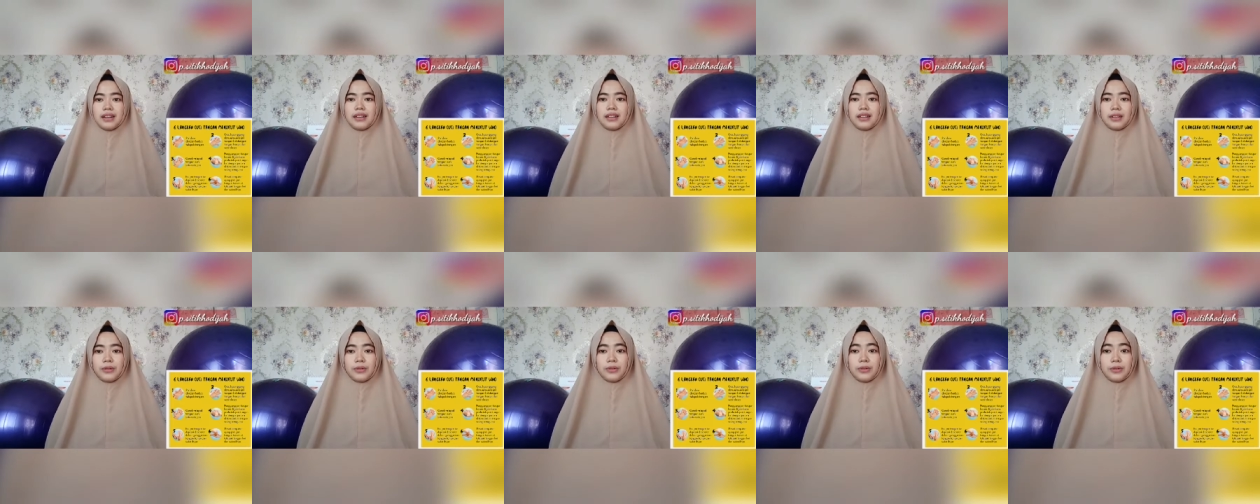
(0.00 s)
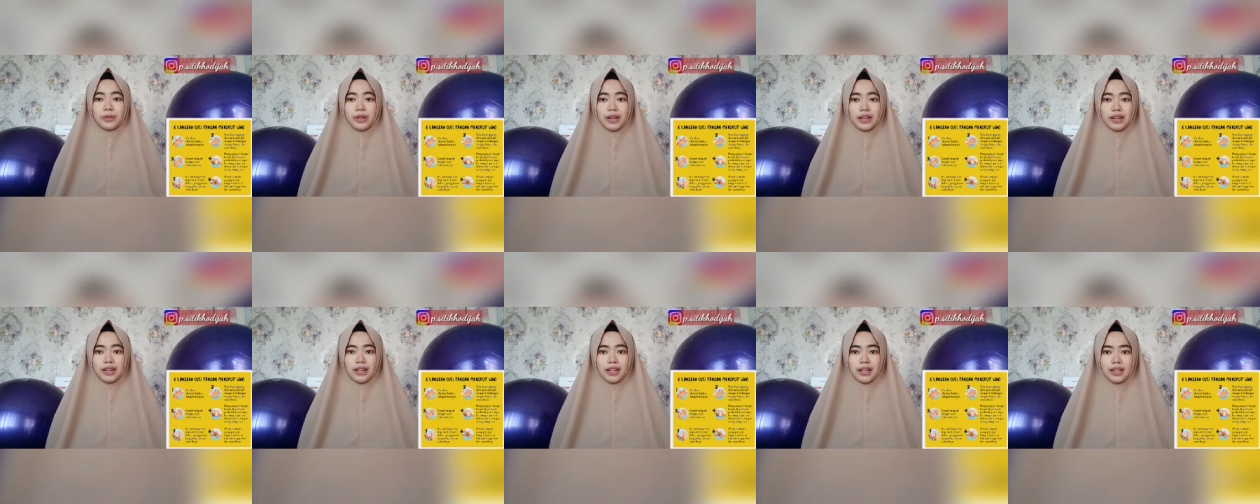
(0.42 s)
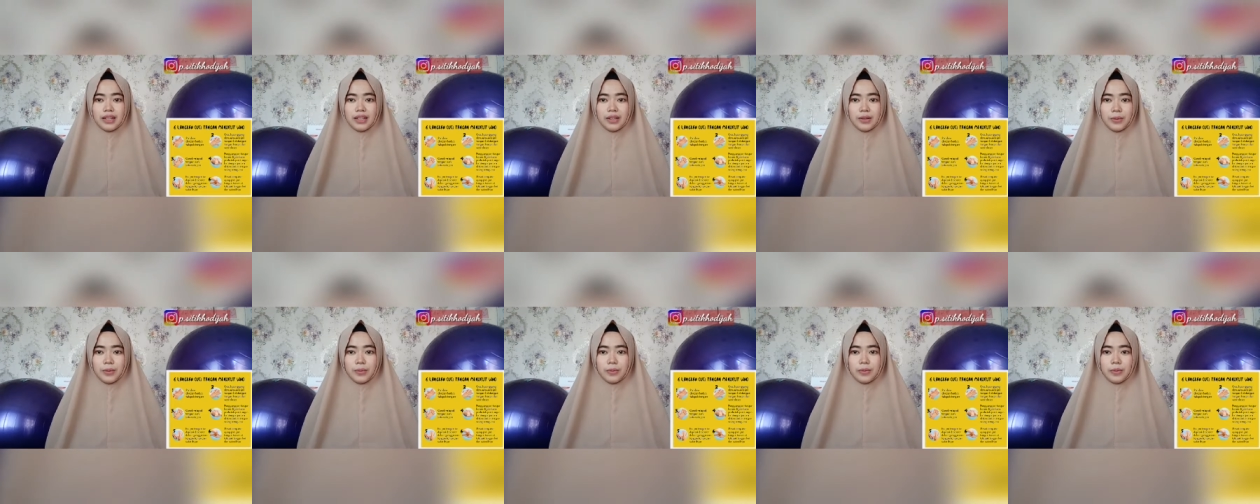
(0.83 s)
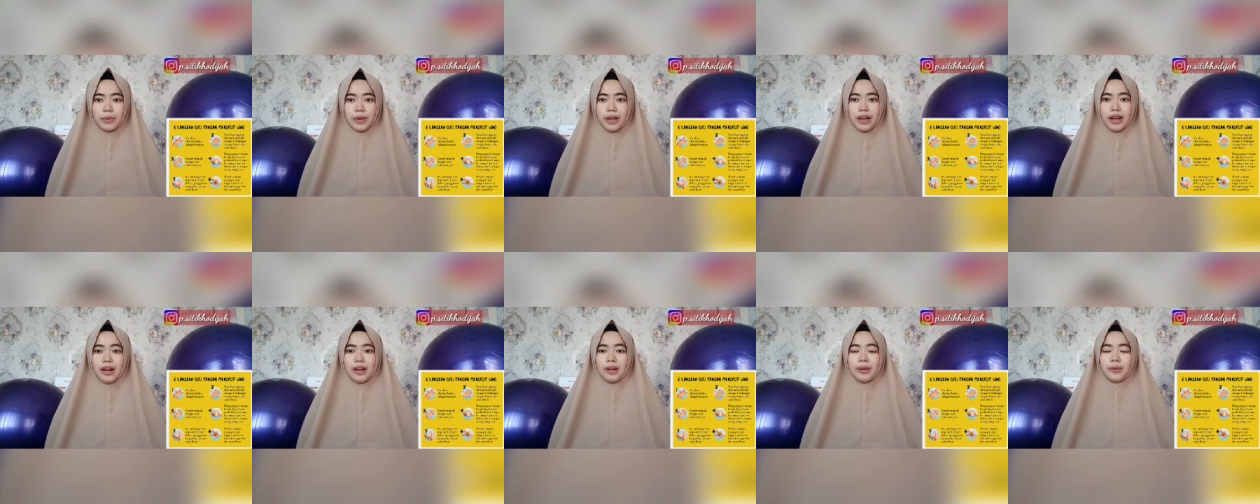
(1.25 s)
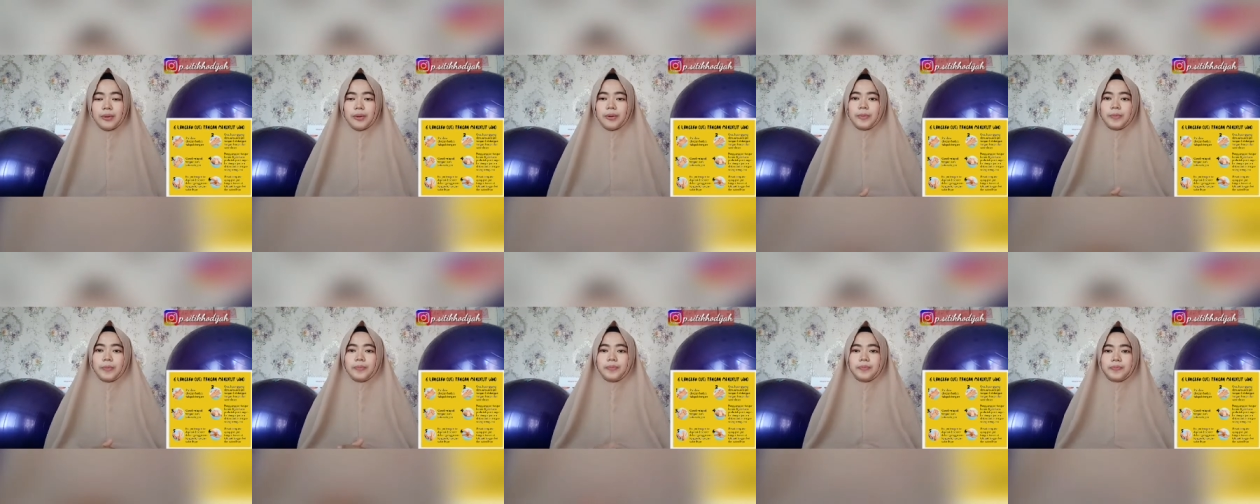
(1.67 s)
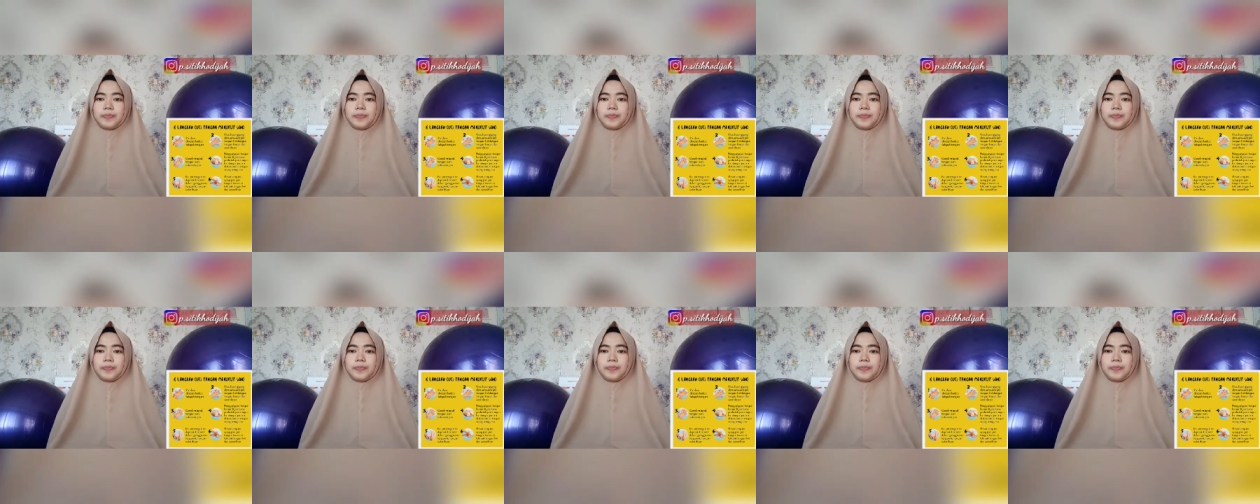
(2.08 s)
e, rujukan dari WHO.